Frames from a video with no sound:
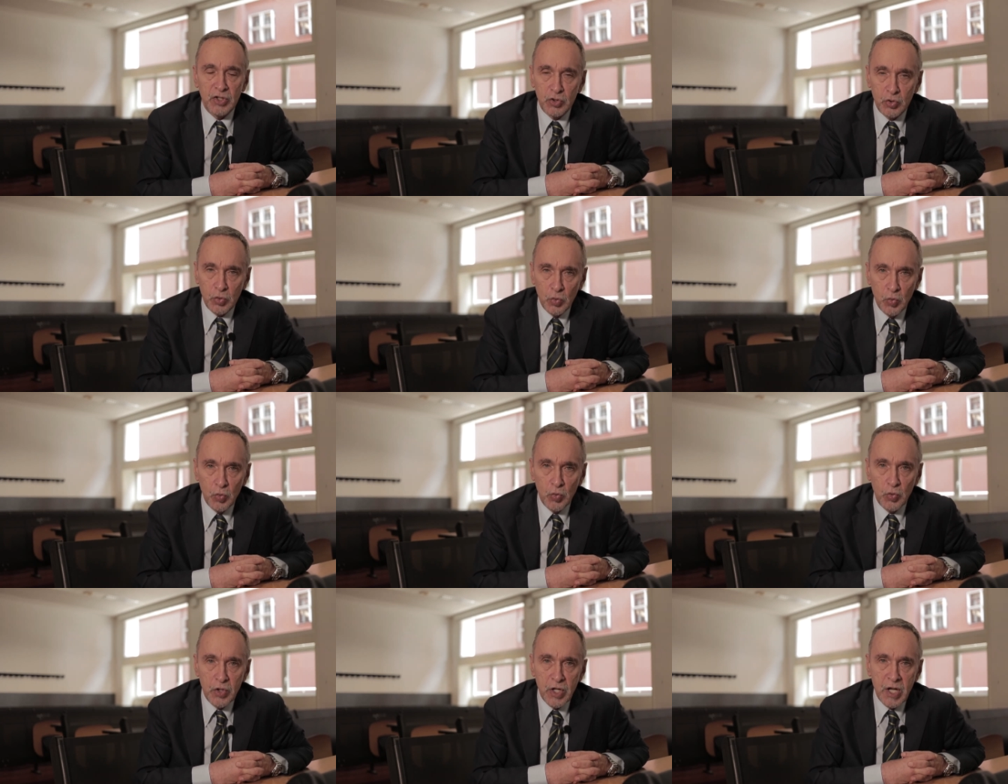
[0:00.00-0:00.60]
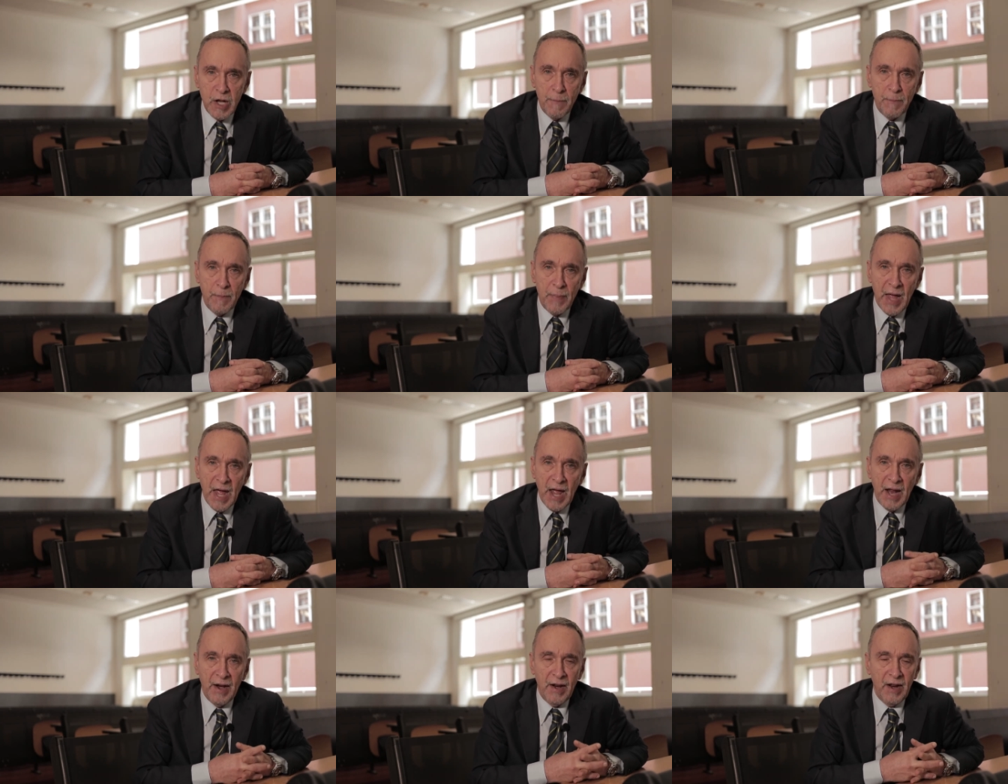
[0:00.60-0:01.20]
studi
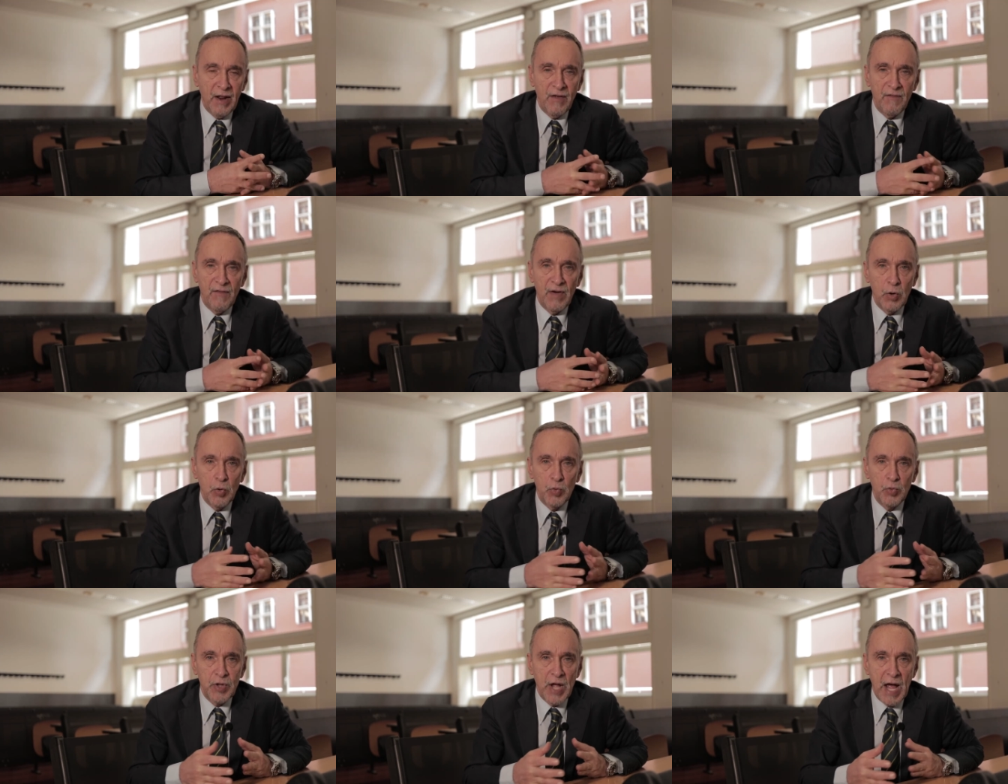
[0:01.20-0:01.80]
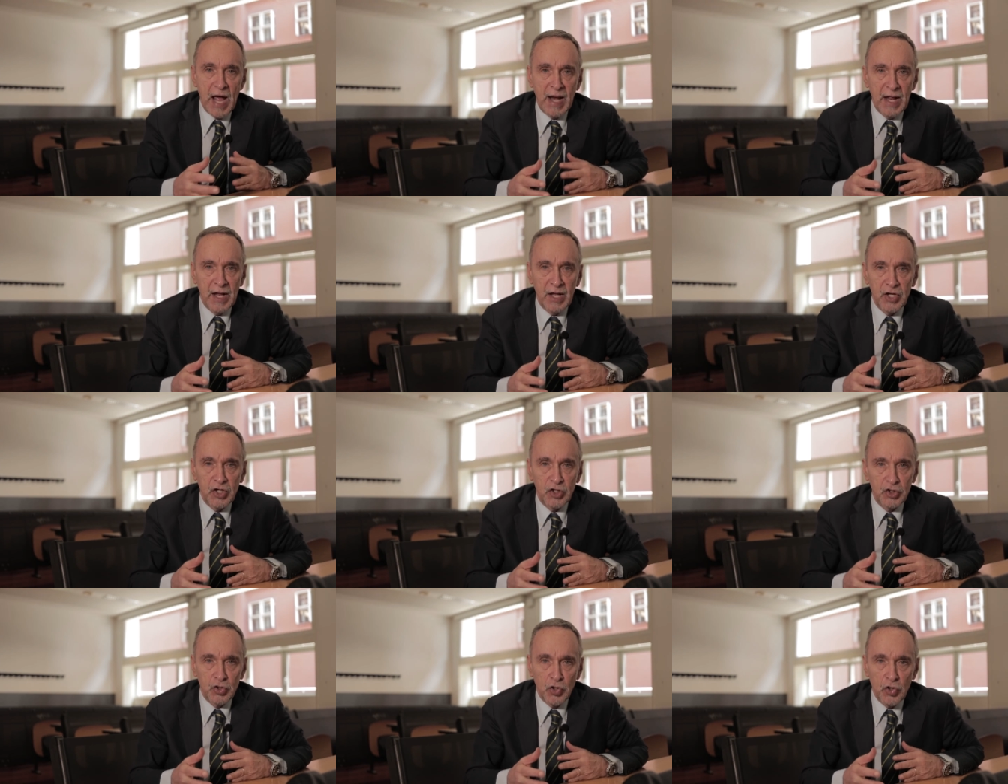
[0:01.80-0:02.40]
per valutare
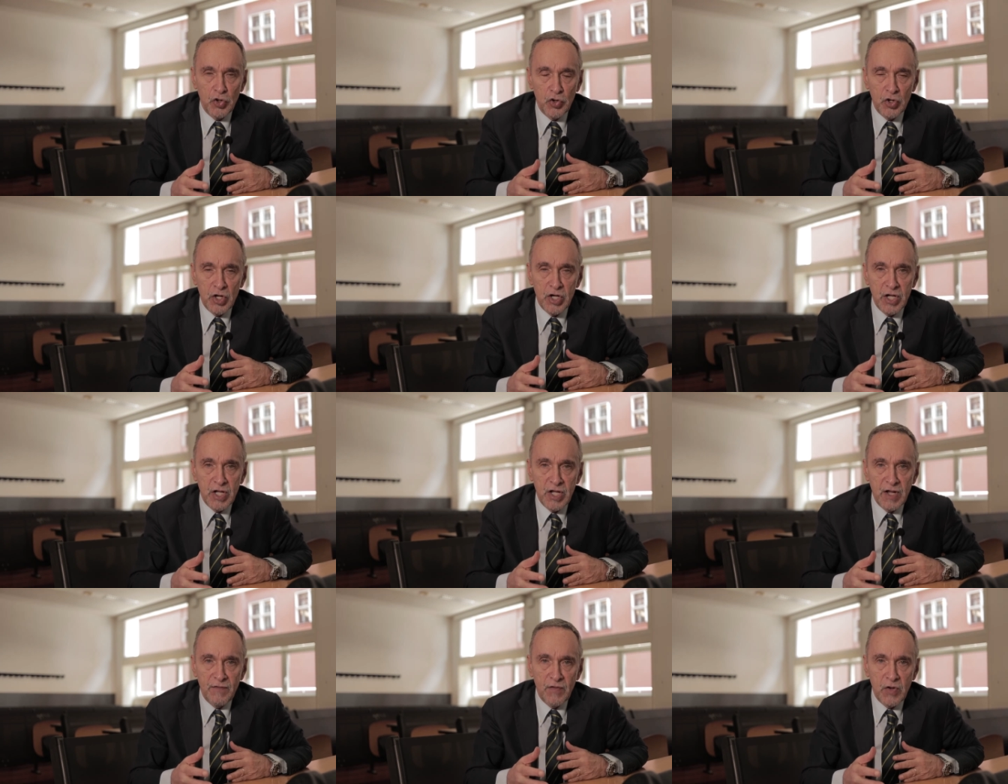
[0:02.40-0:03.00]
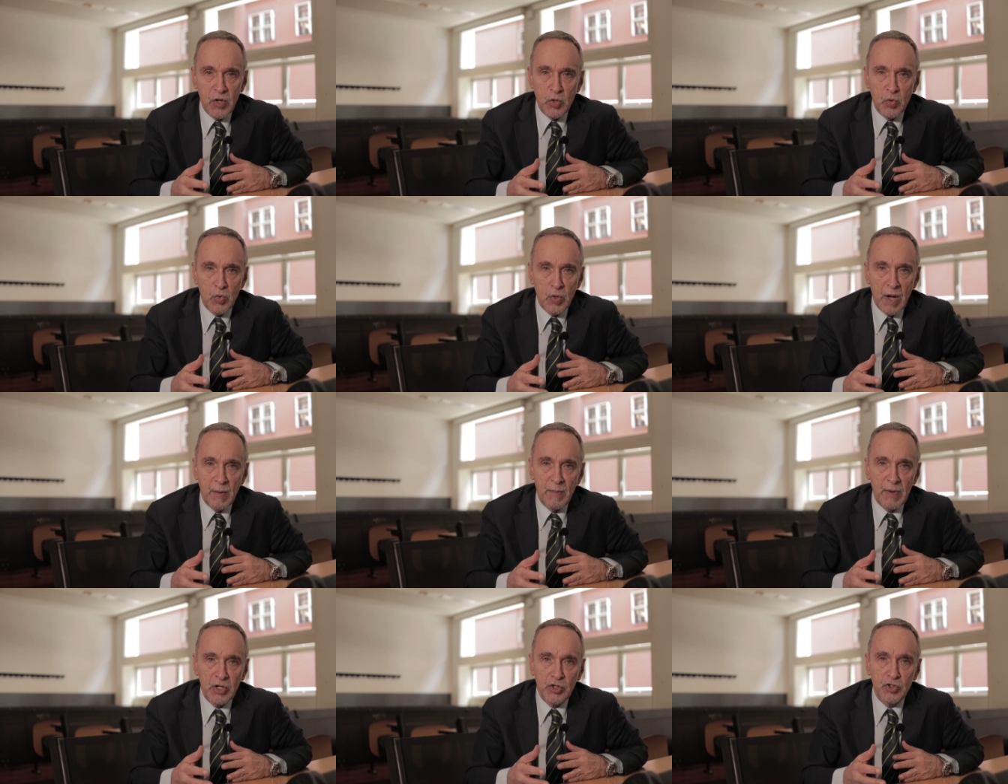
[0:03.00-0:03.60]
chi sono gli
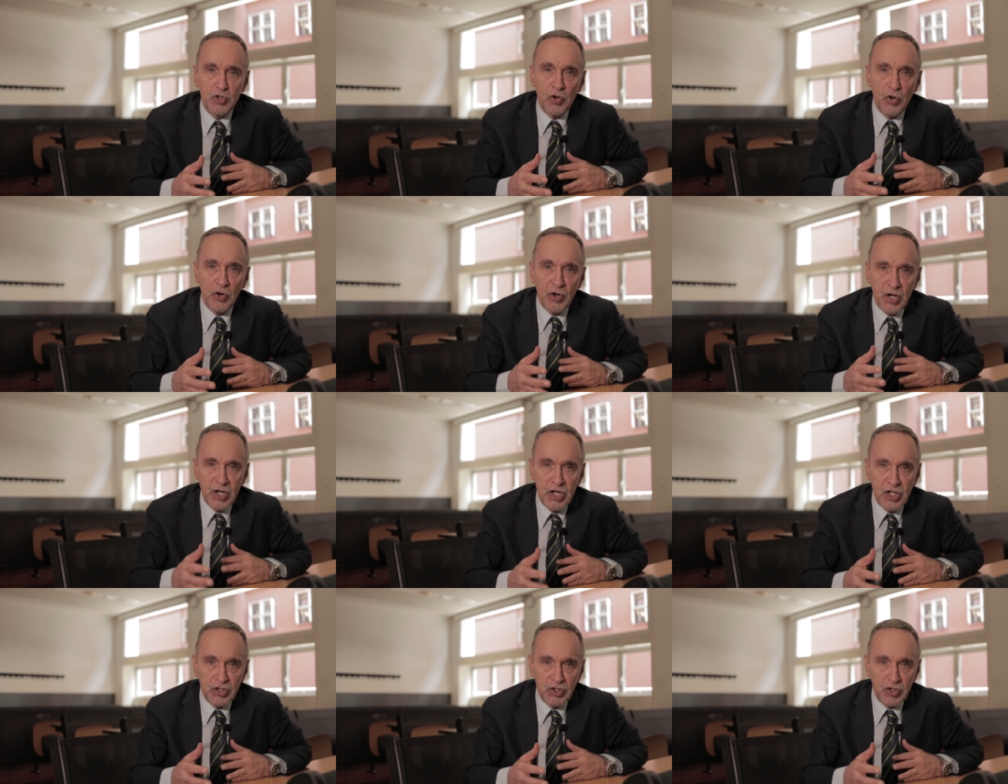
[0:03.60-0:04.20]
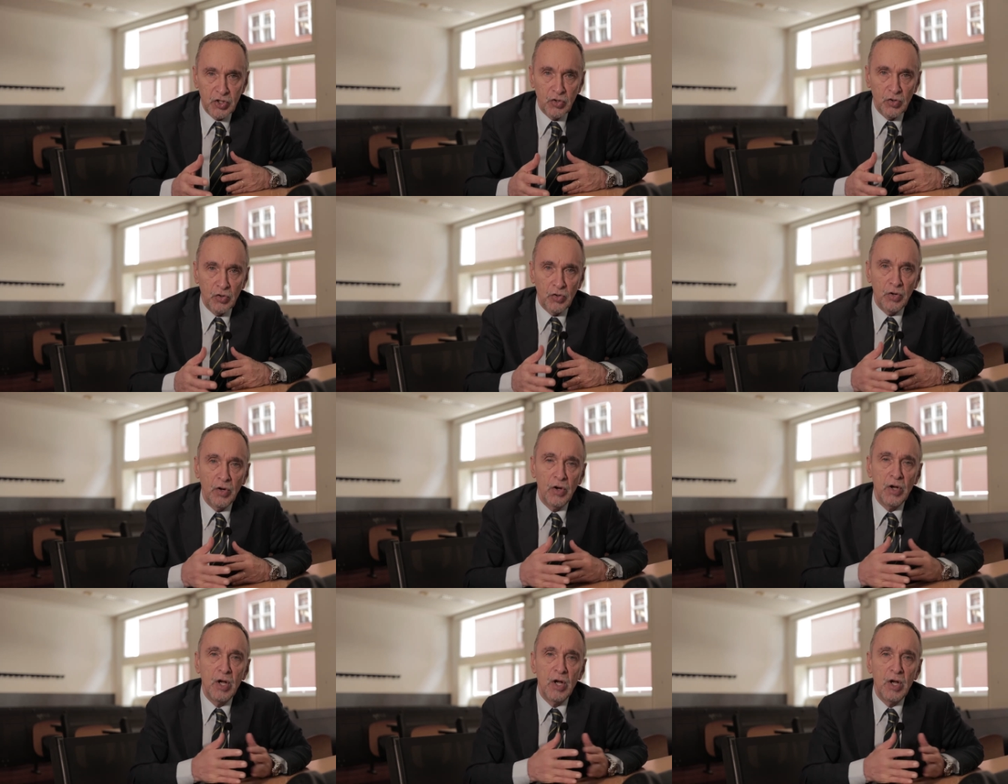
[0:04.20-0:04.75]
individui a maggior rischio